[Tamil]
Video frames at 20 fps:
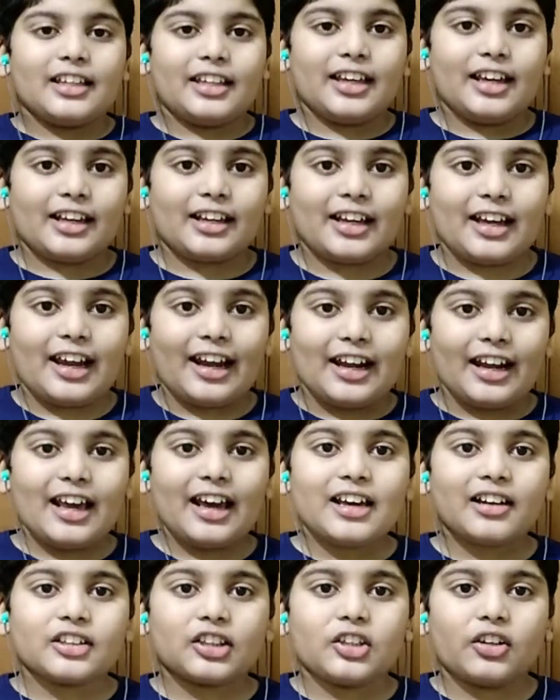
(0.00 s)
இதுக்கு என்ன
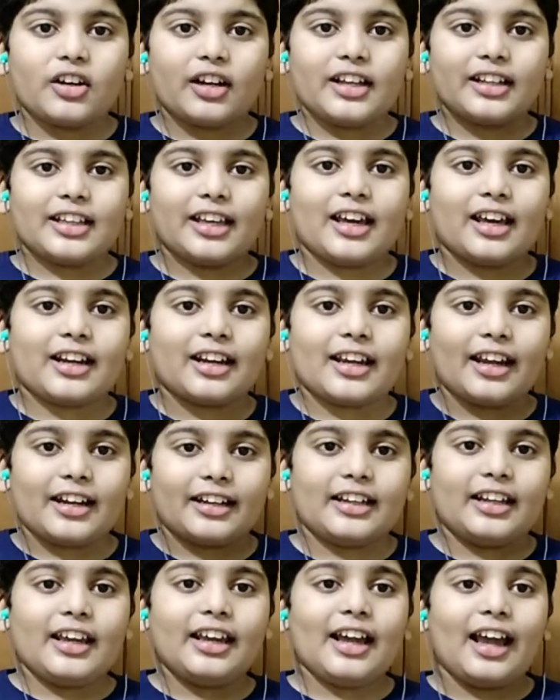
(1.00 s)
அர்த்தம்னா தே ஆர்
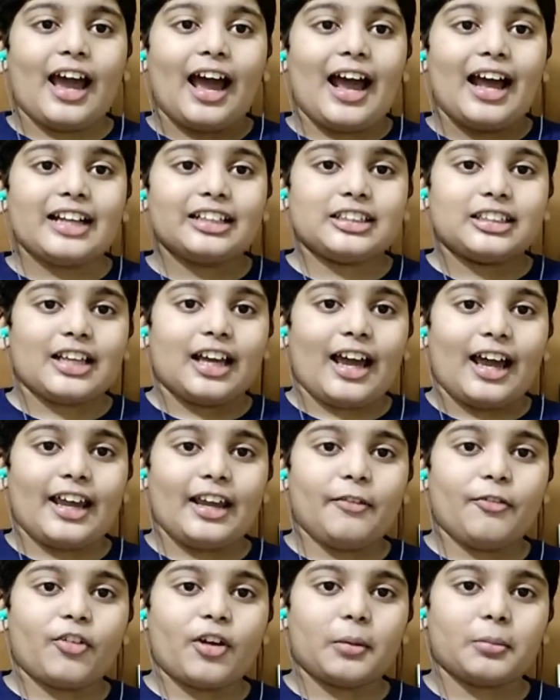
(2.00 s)
கெட்டிங் ஆஸ்
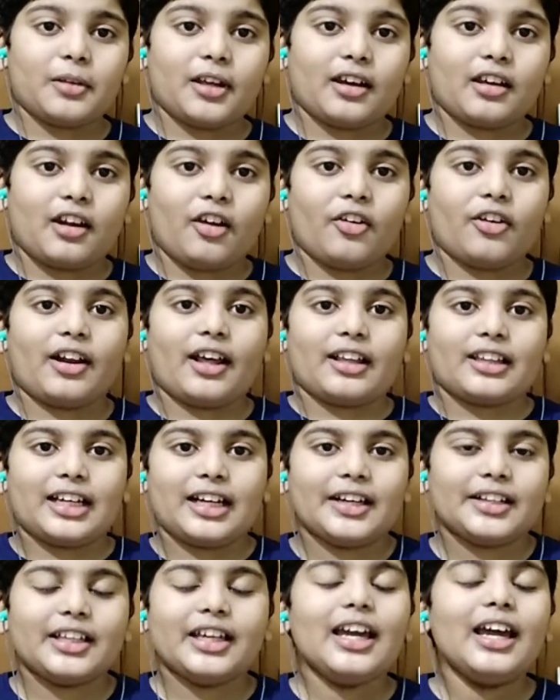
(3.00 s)
ஹை ஃப்ரம் த கிரவுண்ட்
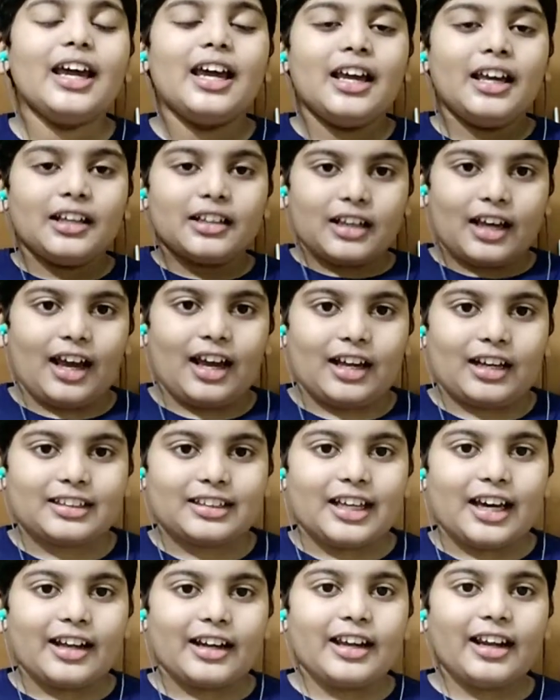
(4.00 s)
அதாவது த
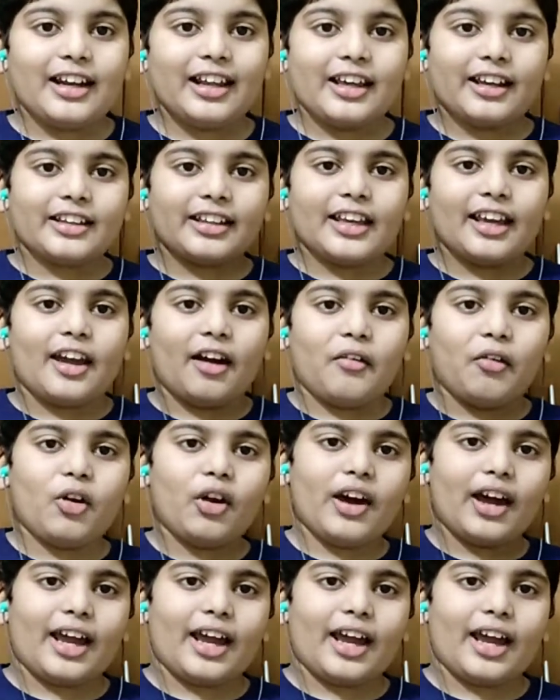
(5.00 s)
தரையிலேருந்து எவ்வளோ